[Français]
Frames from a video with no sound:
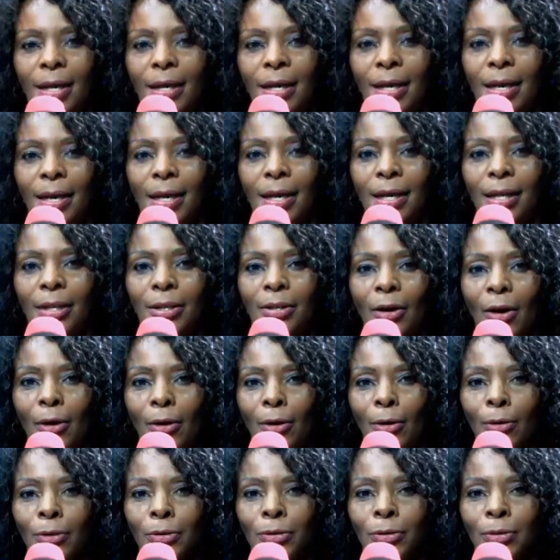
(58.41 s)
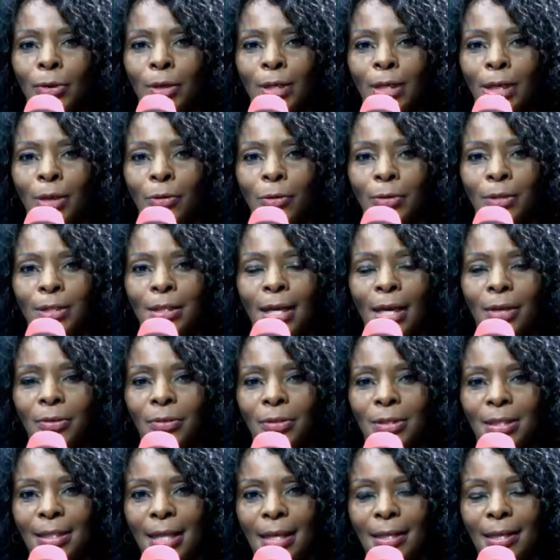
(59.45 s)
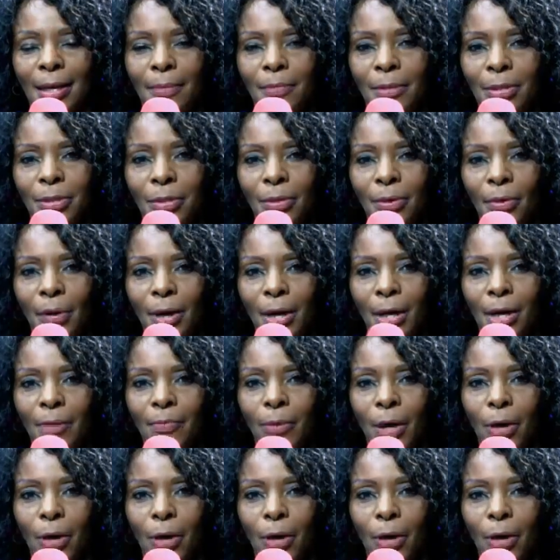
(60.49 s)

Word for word: Et dans ce qui concerne cette émission, eh